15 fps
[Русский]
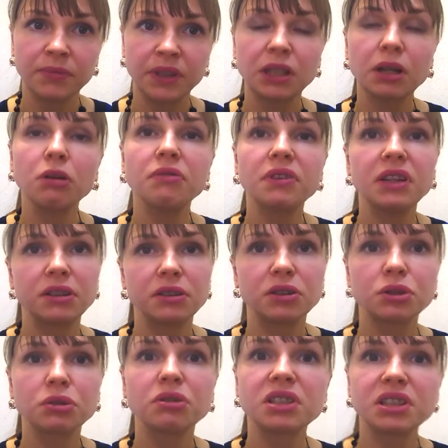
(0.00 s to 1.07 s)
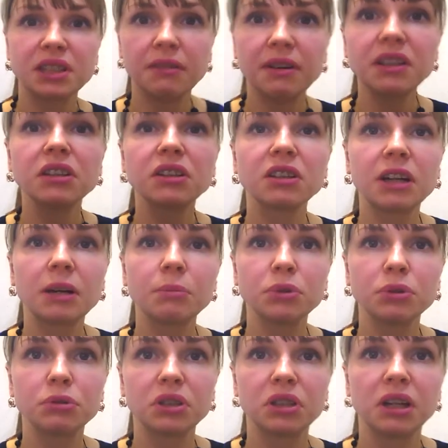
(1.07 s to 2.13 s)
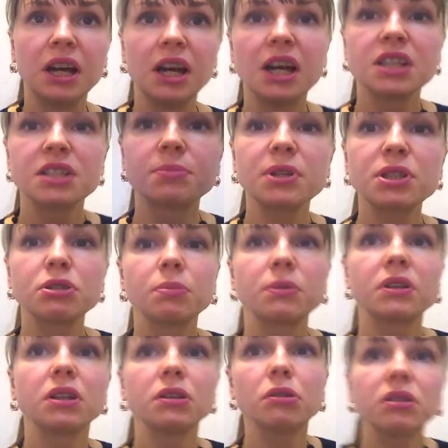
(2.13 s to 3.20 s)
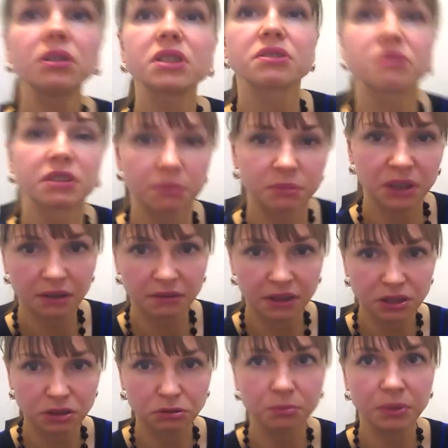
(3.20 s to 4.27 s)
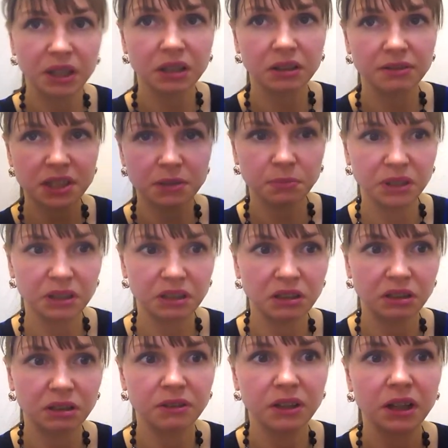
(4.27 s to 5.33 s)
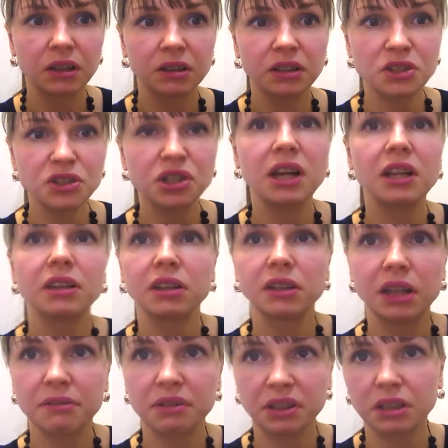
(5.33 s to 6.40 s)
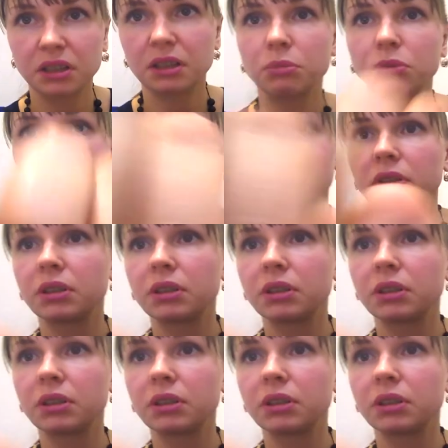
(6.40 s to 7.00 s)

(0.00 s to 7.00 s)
Я уверена, что рисование на компьютере способно не только сформировать у моих воспитанников начальные навыки работы на